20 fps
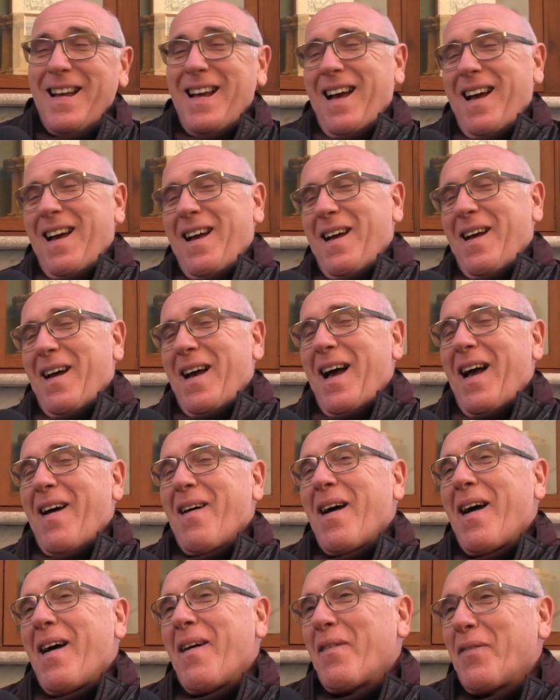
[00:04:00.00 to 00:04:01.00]

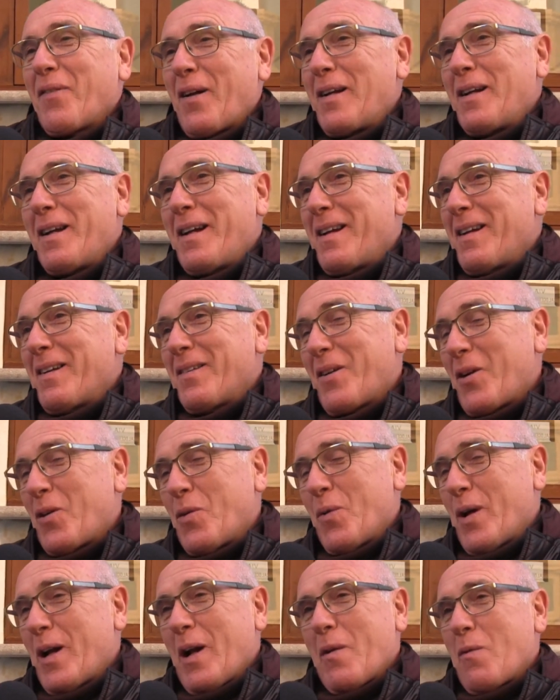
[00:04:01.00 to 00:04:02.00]
a, a fargli
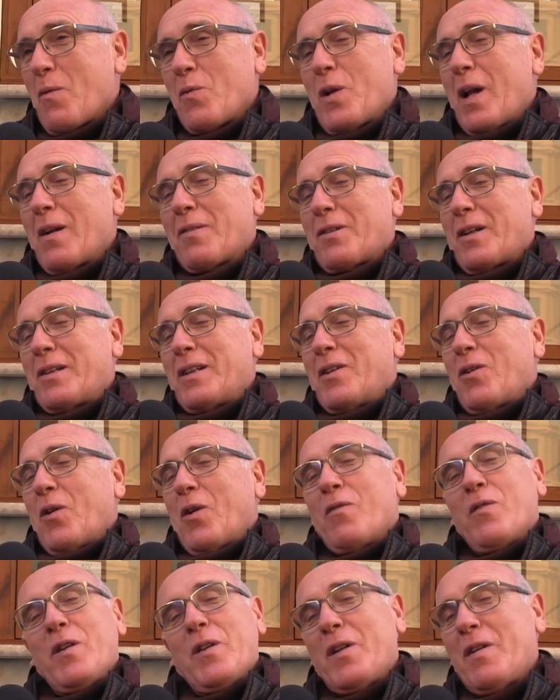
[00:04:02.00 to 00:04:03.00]
recuperare un'altra di
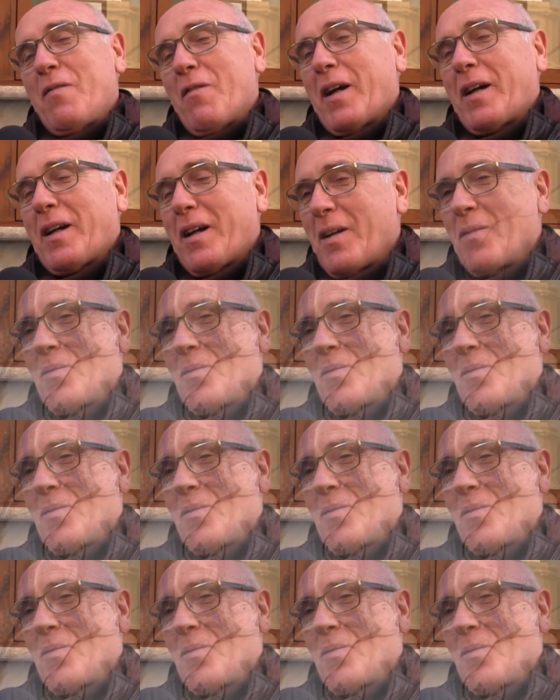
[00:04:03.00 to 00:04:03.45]
collaborativa che,